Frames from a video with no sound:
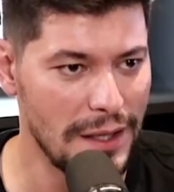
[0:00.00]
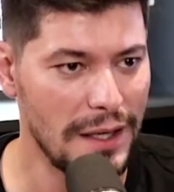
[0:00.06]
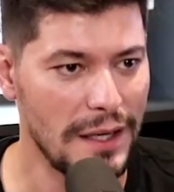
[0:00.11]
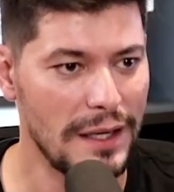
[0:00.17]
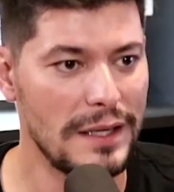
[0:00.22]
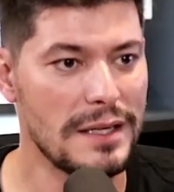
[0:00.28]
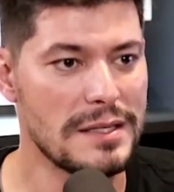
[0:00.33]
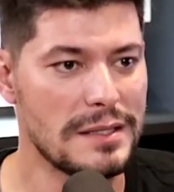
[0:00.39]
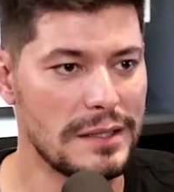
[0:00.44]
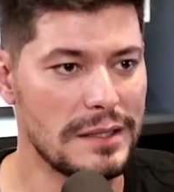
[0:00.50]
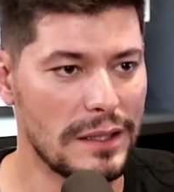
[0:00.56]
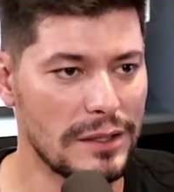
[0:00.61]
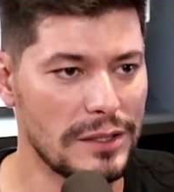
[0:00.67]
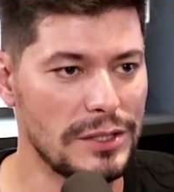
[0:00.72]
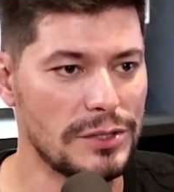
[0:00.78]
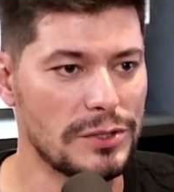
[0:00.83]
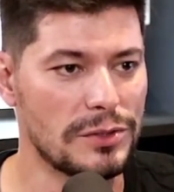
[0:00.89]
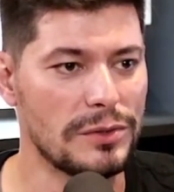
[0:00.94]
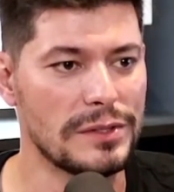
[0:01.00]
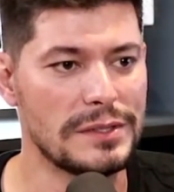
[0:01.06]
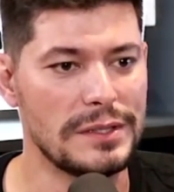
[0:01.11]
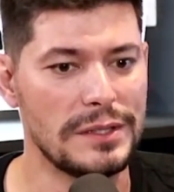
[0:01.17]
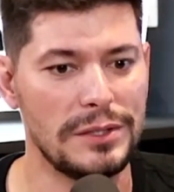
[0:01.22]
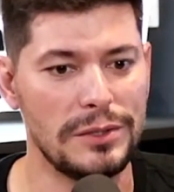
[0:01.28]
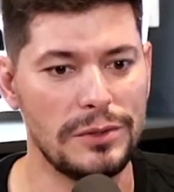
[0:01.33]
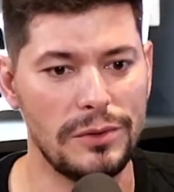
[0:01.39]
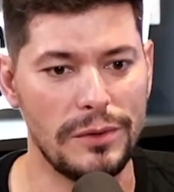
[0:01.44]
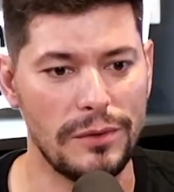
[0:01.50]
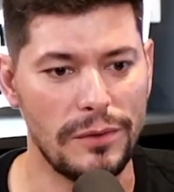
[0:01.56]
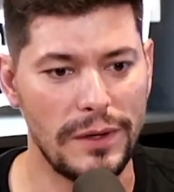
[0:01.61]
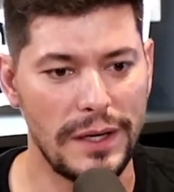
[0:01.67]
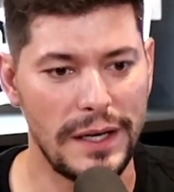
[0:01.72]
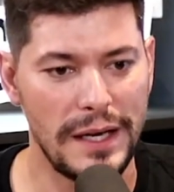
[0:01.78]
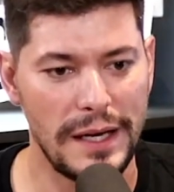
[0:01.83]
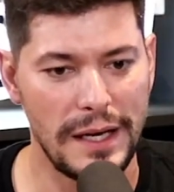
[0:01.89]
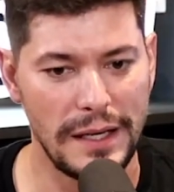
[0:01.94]
E esse ano a gente conseguiu,
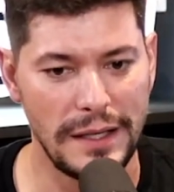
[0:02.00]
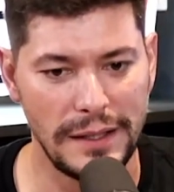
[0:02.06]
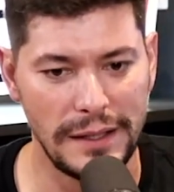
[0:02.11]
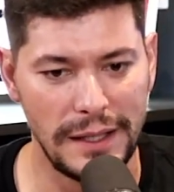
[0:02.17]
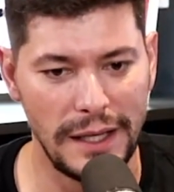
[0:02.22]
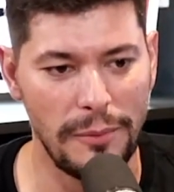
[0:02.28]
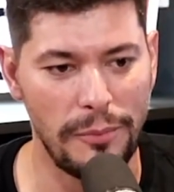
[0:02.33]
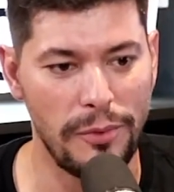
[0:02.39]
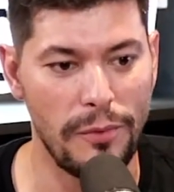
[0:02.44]
é, em tempo